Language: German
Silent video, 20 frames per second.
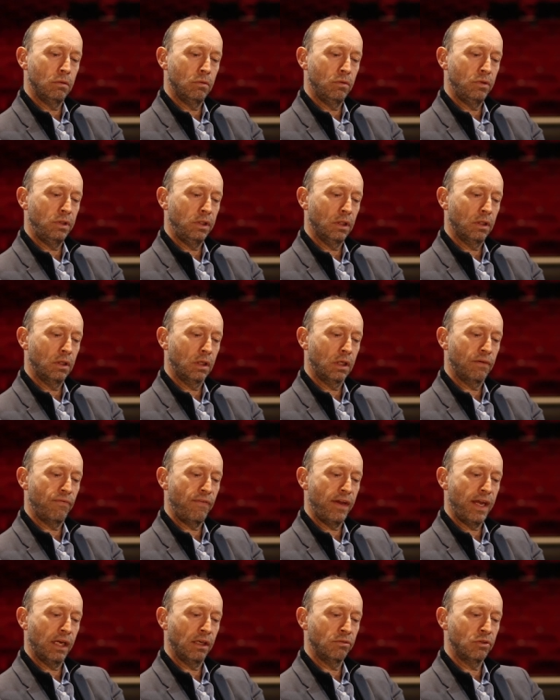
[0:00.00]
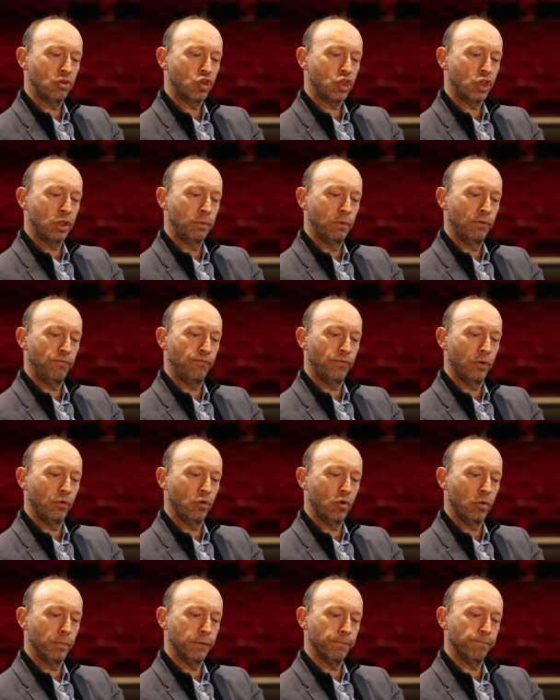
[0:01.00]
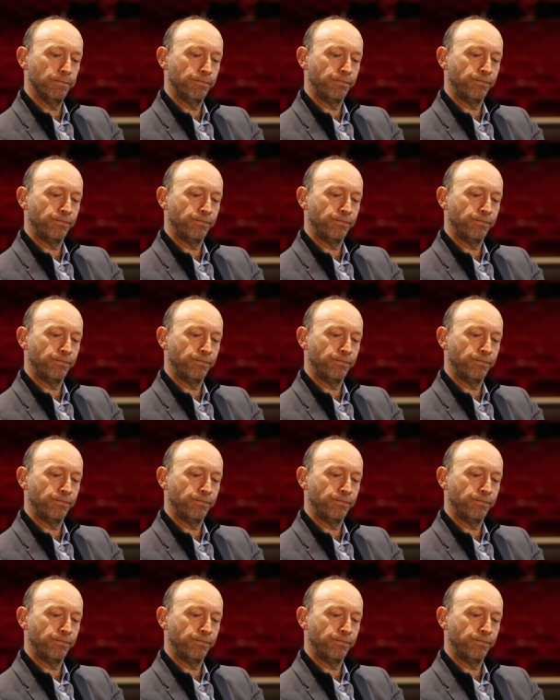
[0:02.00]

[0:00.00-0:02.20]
und ihre quäkende Stimme vernommen.